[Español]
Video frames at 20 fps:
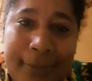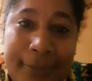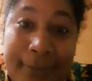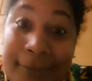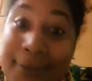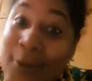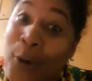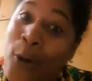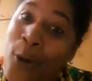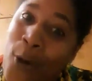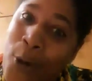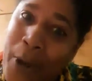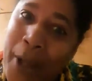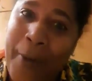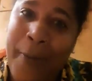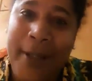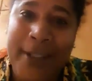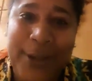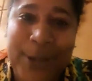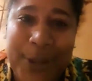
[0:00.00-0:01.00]

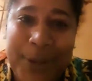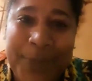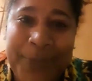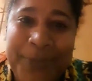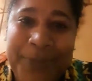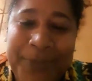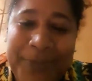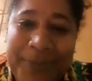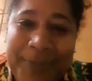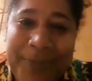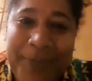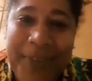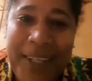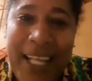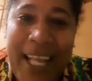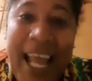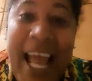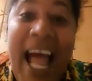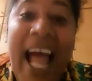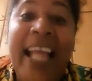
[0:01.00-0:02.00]
Joder,
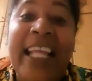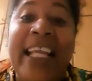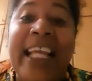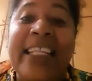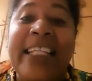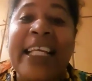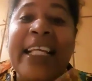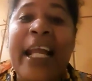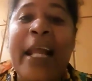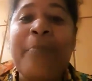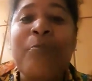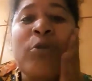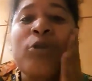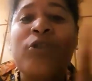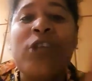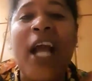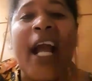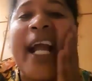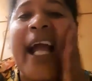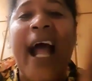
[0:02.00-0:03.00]
Hay que tener
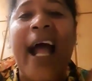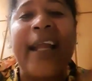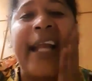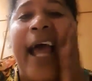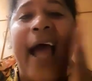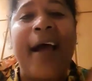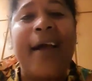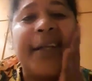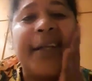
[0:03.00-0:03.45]
mucha cara.